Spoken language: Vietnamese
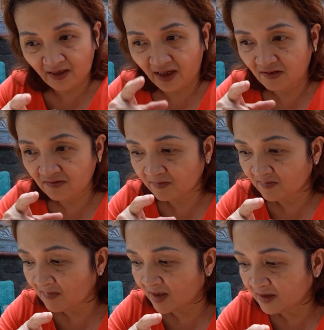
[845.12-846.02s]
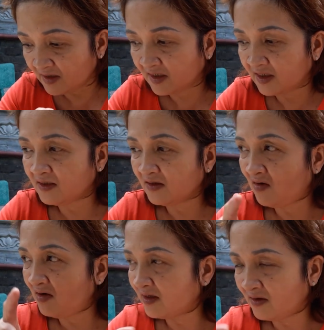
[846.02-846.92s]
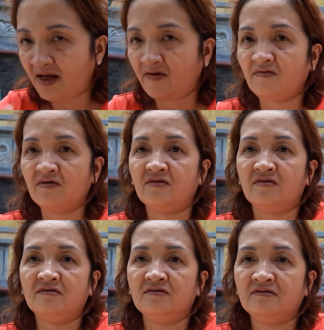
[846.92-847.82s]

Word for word: thằng này nó bệnh rất kỳ, nó nói là nó làm không được.